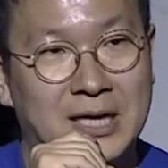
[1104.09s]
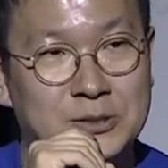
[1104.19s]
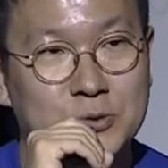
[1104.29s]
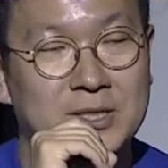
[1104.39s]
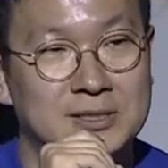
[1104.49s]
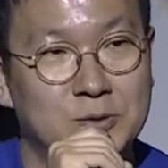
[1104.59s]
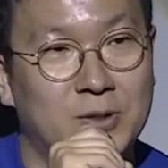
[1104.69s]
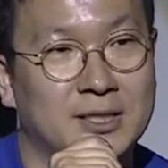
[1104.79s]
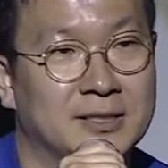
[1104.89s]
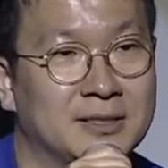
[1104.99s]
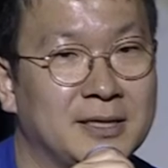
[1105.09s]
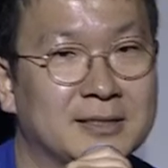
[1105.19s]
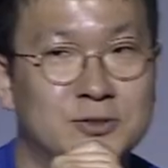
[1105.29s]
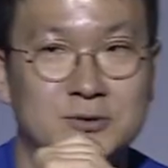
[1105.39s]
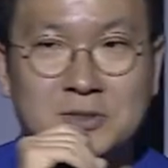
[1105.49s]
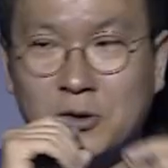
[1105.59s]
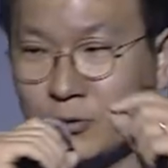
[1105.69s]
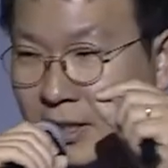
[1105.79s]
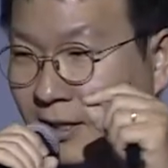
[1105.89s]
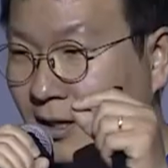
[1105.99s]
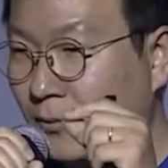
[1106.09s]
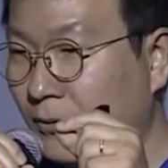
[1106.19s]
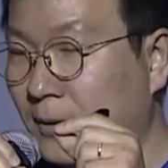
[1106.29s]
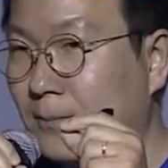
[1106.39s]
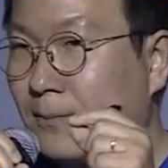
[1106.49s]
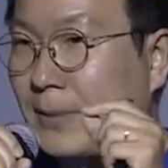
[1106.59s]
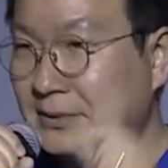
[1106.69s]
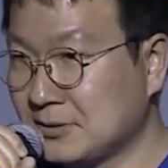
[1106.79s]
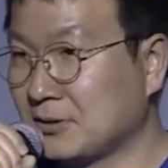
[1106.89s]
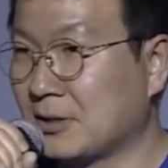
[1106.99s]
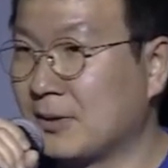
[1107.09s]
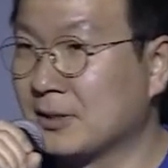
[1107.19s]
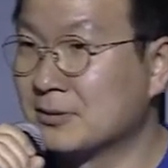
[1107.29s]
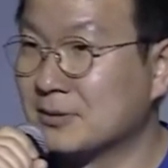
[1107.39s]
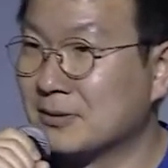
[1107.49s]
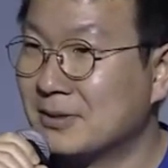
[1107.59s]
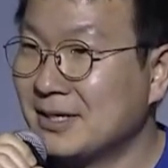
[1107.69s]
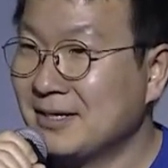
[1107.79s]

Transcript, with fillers: 양쪽에 다 신고를 해야 되는데 그 중에 서류 하나가 뭔가 빠졌었나 봐요.